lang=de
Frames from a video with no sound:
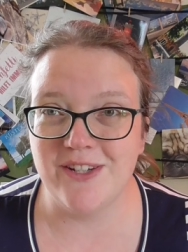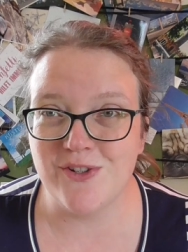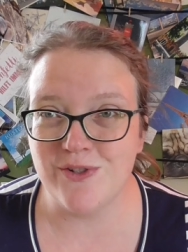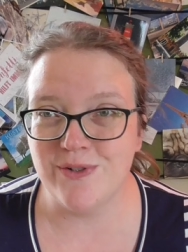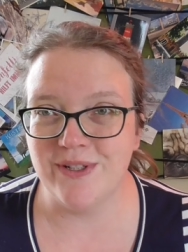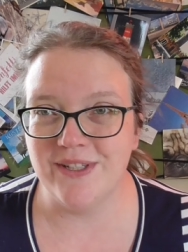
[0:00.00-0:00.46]

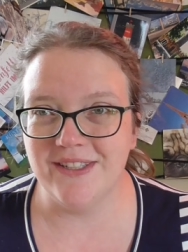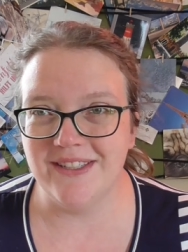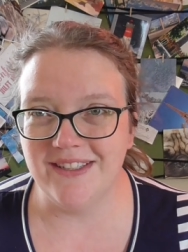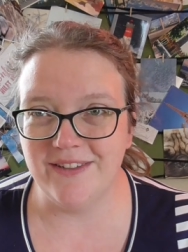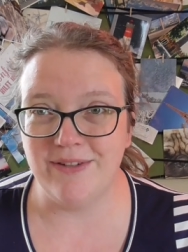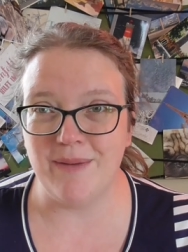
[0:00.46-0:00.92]

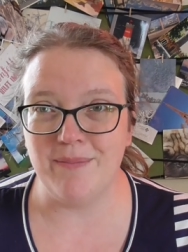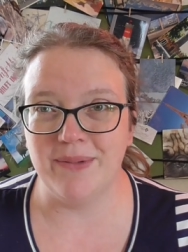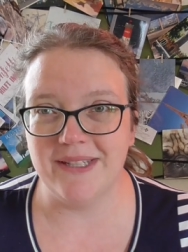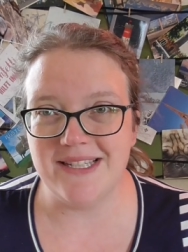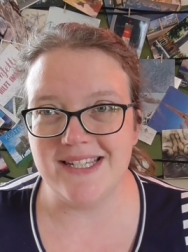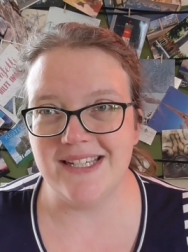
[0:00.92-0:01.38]
Strickstücke
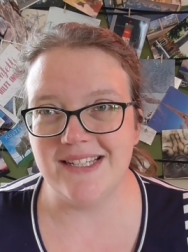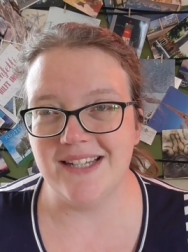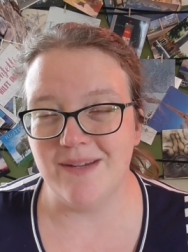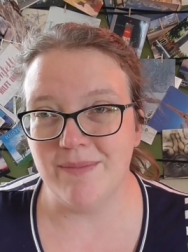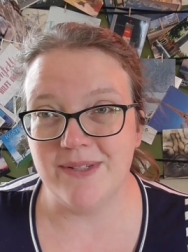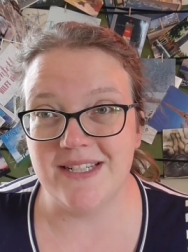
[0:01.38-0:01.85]

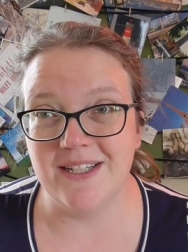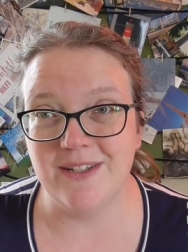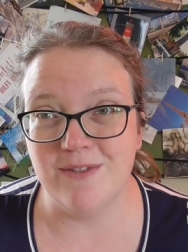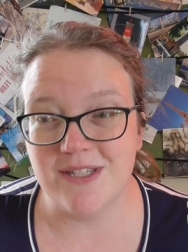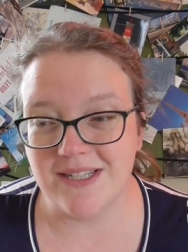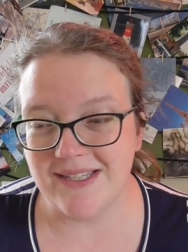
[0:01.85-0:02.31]
fabriziert haben,
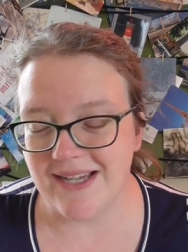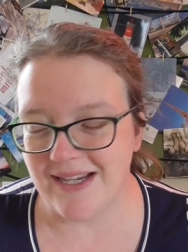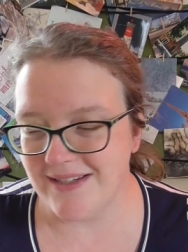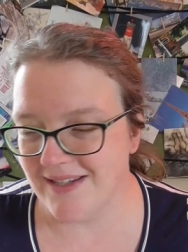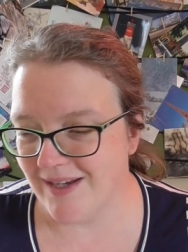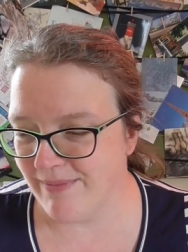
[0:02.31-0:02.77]
sich
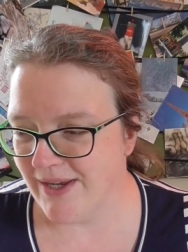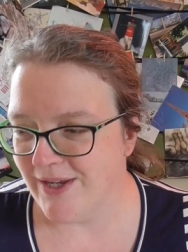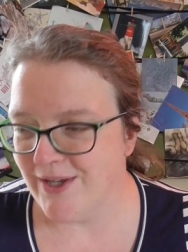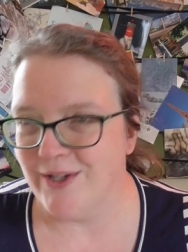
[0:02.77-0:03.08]
ausgedacht haben.